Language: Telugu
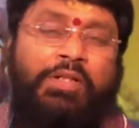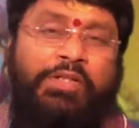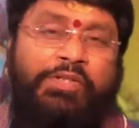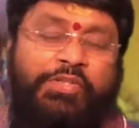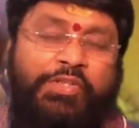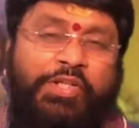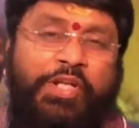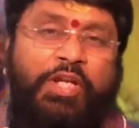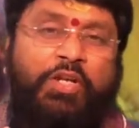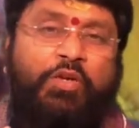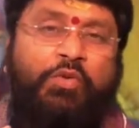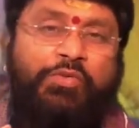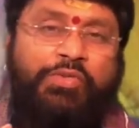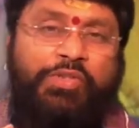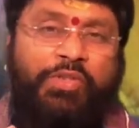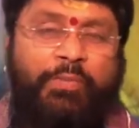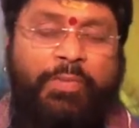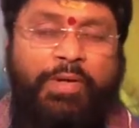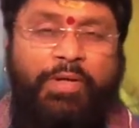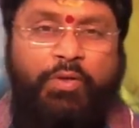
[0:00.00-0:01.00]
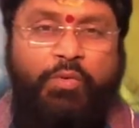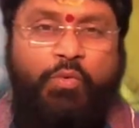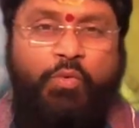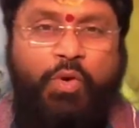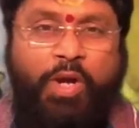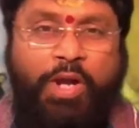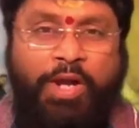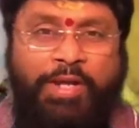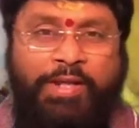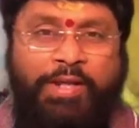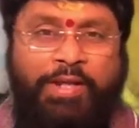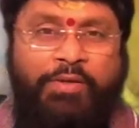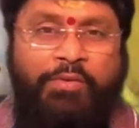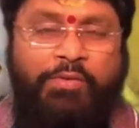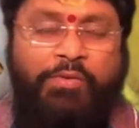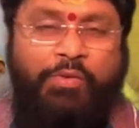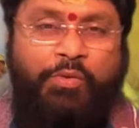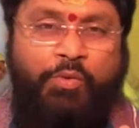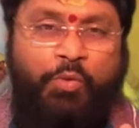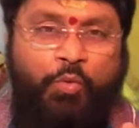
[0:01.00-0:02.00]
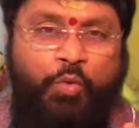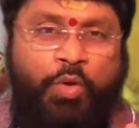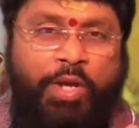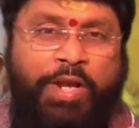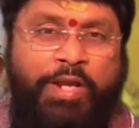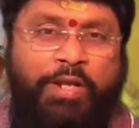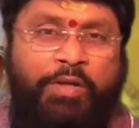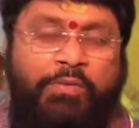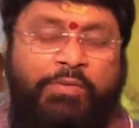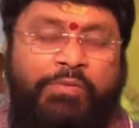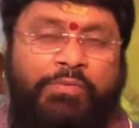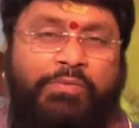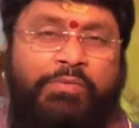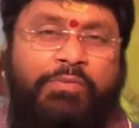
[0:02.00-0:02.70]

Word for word: స్టీలు సిమెంటు ఐరన్ క్రూడ్ ఆయిల్